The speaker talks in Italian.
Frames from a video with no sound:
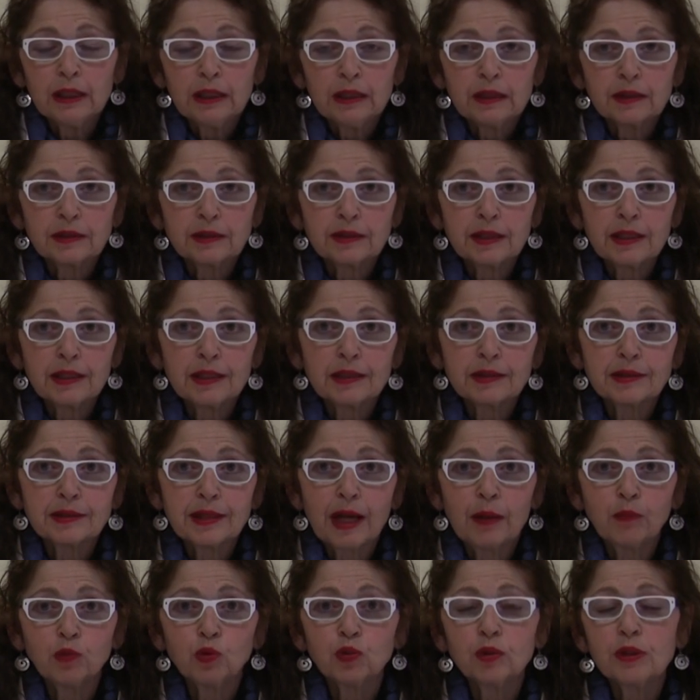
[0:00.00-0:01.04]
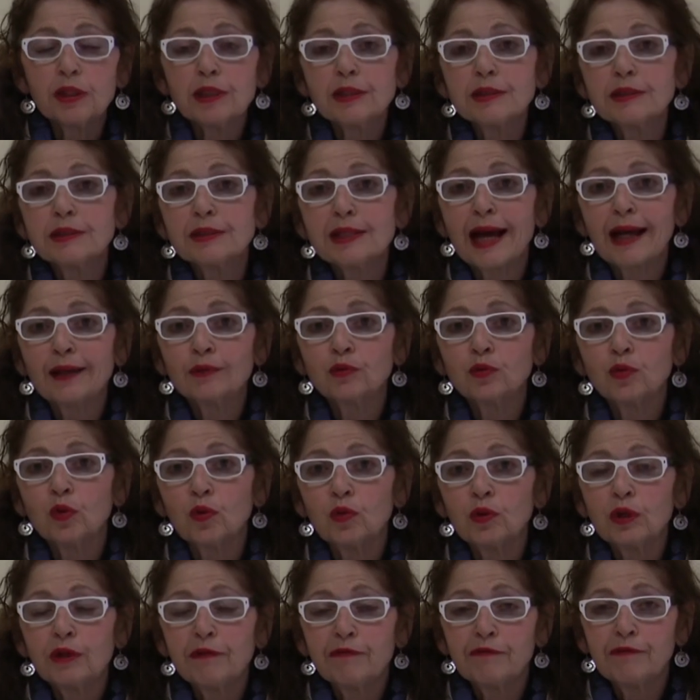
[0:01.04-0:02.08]
Se stiamo utilizzando
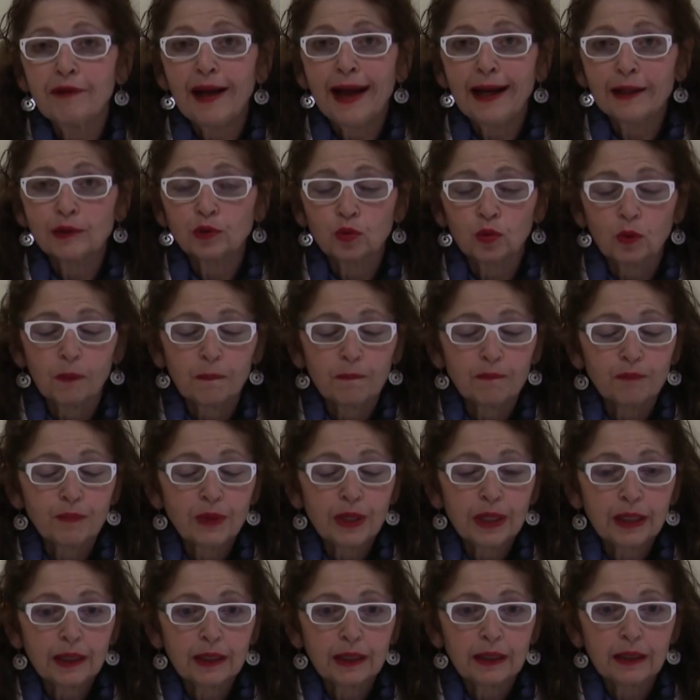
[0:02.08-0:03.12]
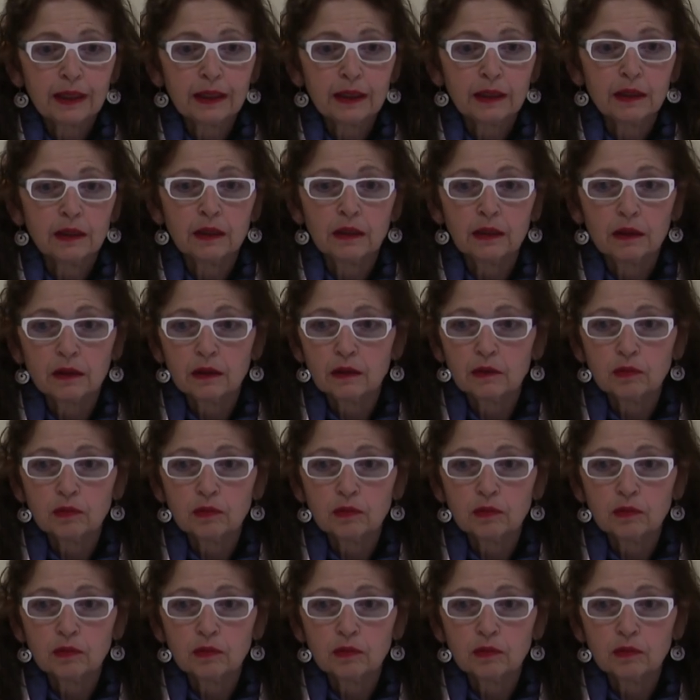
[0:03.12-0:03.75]
il fiato per eh,